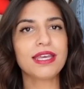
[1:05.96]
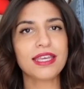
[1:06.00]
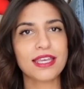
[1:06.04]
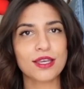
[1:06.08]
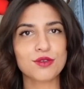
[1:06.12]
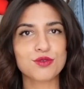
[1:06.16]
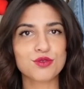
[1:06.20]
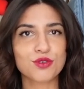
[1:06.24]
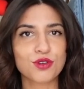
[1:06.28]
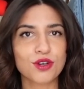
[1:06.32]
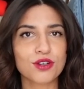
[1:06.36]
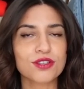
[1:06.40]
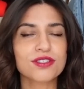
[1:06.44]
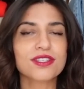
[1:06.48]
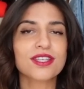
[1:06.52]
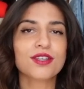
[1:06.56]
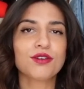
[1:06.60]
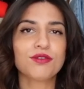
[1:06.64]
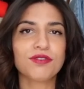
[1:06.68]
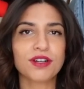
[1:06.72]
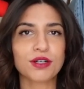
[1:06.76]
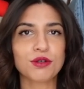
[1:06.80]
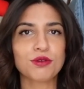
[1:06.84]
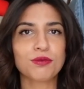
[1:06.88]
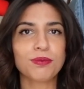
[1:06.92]
et il y a du cost et
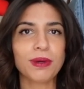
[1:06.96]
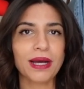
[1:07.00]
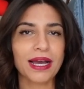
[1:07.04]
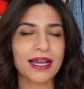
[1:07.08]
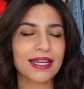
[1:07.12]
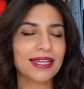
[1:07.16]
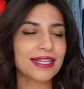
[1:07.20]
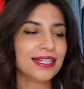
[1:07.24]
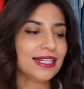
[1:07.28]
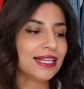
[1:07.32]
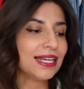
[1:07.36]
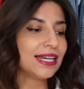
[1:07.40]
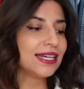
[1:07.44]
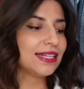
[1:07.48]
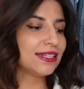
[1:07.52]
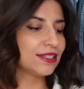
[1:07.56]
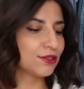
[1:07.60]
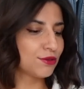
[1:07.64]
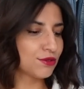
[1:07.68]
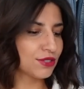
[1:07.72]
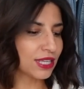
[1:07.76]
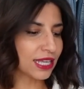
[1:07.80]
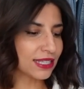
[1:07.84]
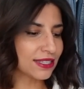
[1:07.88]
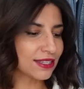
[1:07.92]
on va comparer les
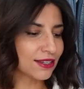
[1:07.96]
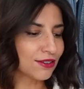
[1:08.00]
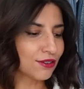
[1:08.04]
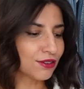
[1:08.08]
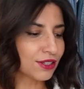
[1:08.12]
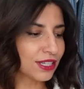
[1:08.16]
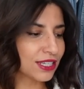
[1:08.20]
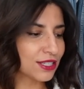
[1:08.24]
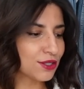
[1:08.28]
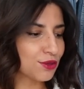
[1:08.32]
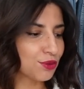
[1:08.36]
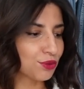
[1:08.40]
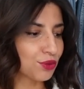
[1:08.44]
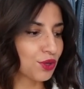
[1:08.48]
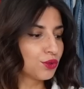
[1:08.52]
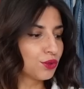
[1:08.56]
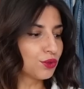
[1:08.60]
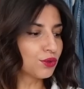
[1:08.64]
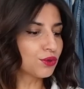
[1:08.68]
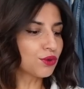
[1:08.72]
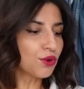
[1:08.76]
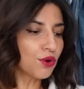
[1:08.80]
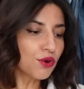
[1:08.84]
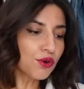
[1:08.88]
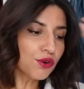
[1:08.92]
deux articles en question.
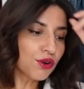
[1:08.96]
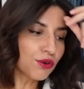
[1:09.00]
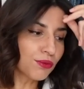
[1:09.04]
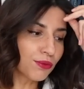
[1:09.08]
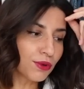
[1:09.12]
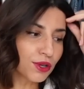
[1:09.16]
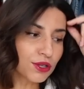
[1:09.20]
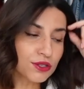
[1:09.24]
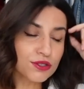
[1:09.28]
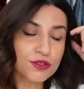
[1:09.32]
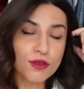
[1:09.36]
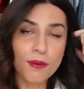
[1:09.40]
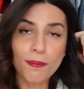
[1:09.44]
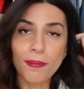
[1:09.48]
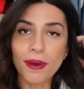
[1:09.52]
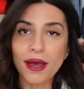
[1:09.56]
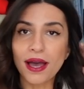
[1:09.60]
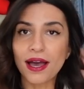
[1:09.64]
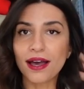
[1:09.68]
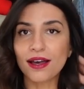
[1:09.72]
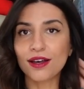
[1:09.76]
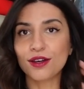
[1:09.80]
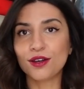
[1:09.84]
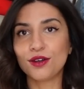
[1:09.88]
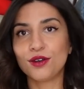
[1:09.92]
Donc on commence
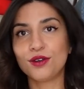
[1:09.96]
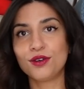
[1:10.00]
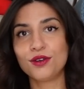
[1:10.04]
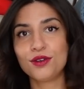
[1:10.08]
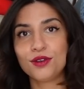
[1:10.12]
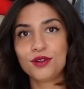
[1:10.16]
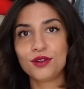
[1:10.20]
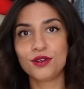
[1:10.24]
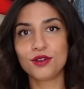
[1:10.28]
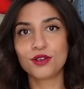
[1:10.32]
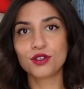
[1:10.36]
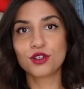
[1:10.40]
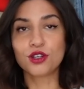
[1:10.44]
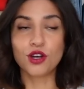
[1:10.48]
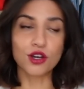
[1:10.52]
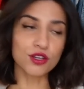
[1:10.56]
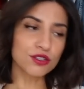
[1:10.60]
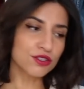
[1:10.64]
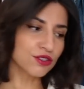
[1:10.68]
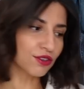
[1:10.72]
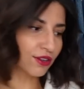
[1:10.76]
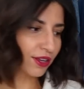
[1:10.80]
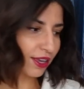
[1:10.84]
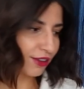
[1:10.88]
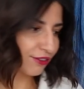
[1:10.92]
par
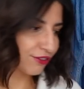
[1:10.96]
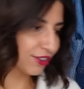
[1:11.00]
cost tant qu'à